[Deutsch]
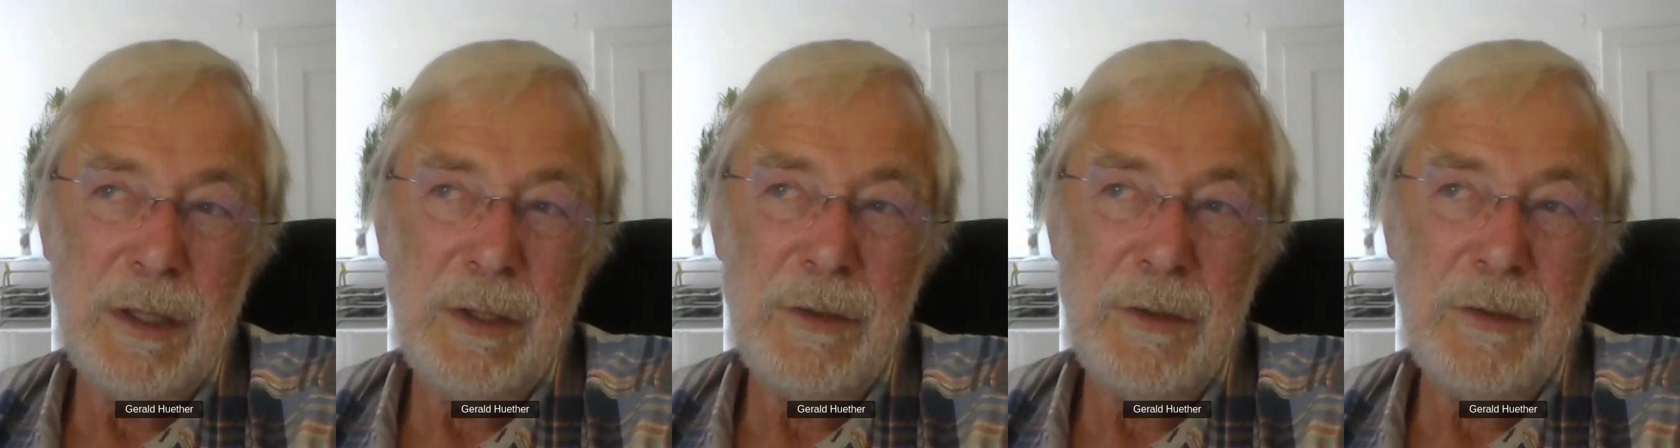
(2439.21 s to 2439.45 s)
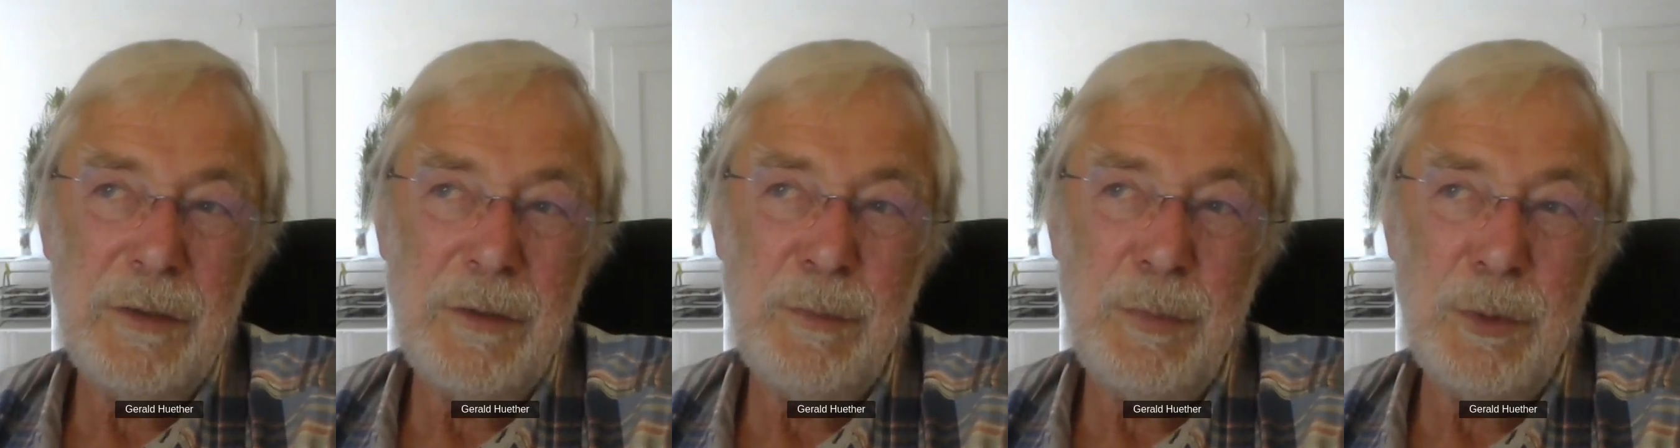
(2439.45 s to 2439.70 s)

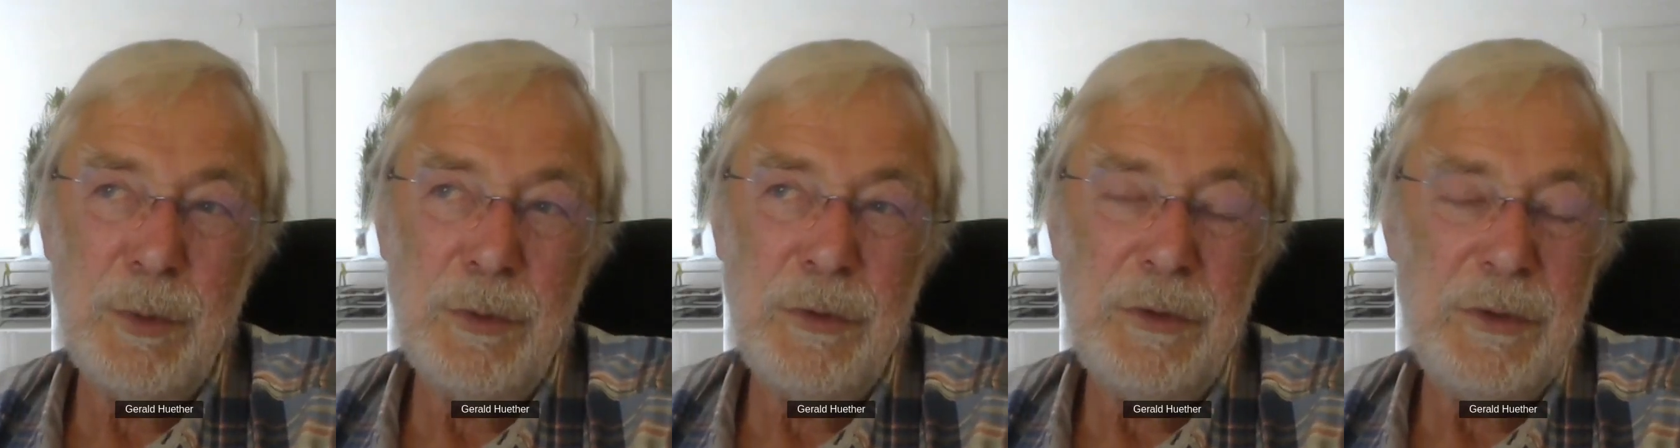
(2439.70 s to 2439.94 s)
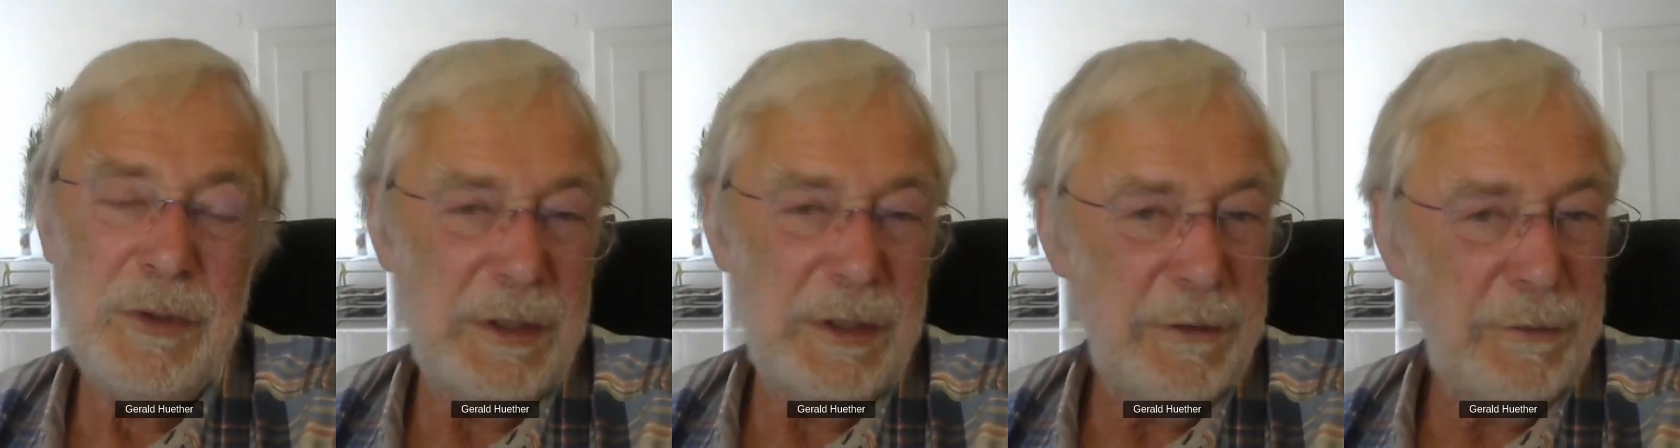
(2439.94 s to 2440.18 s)
als
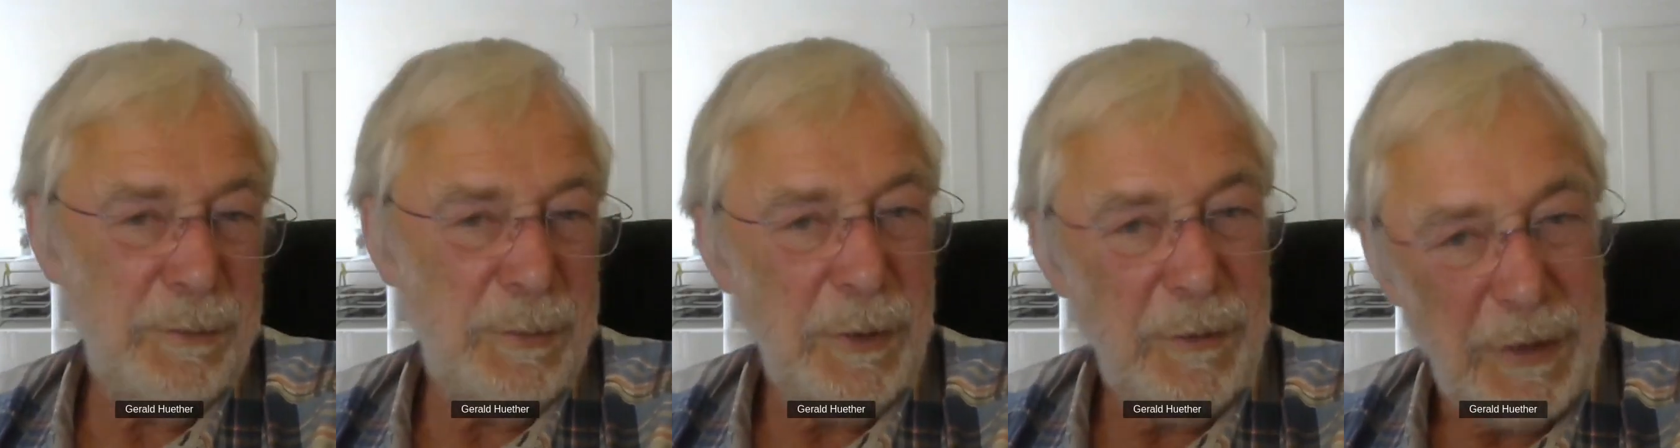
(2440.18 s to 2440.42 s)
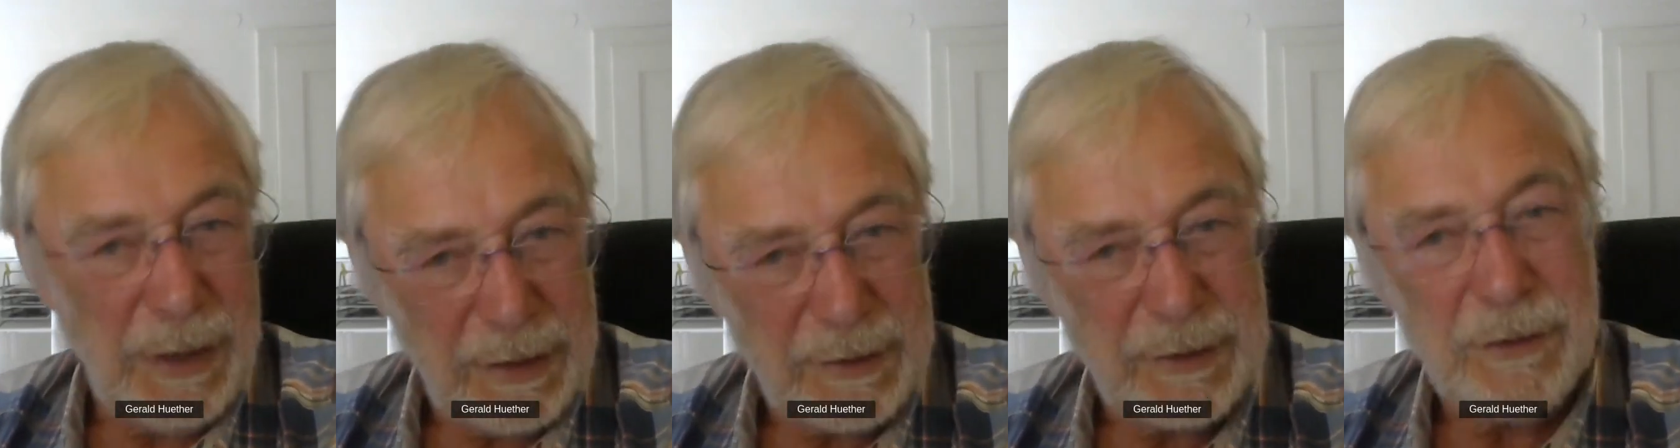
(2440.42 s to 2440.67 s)
positiv
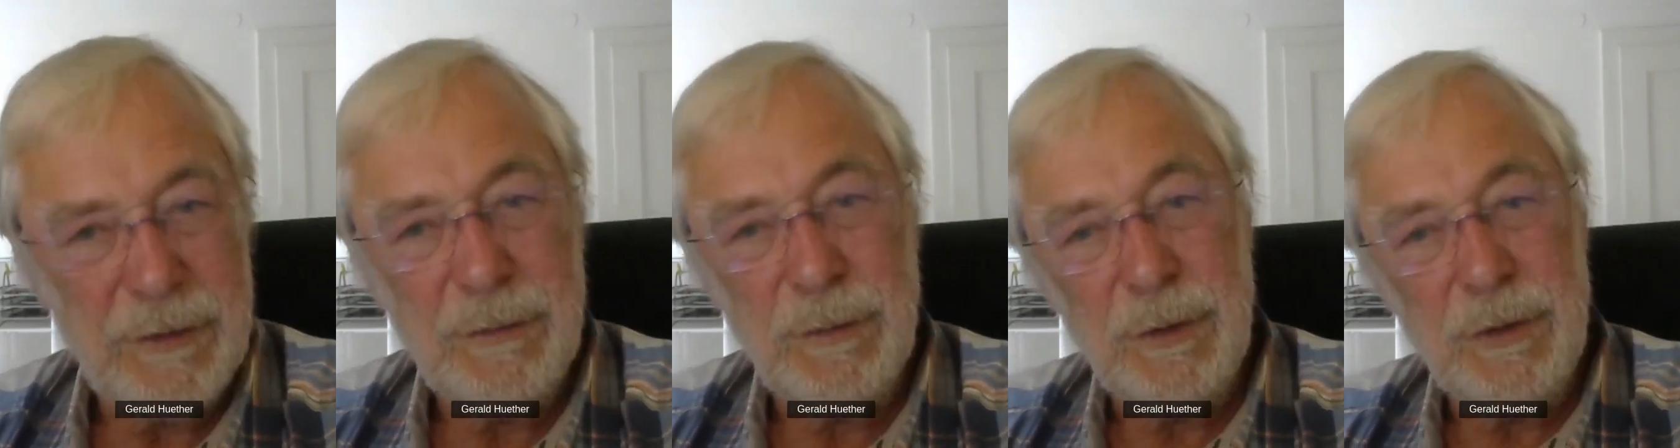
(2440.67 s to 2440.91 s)
bewertet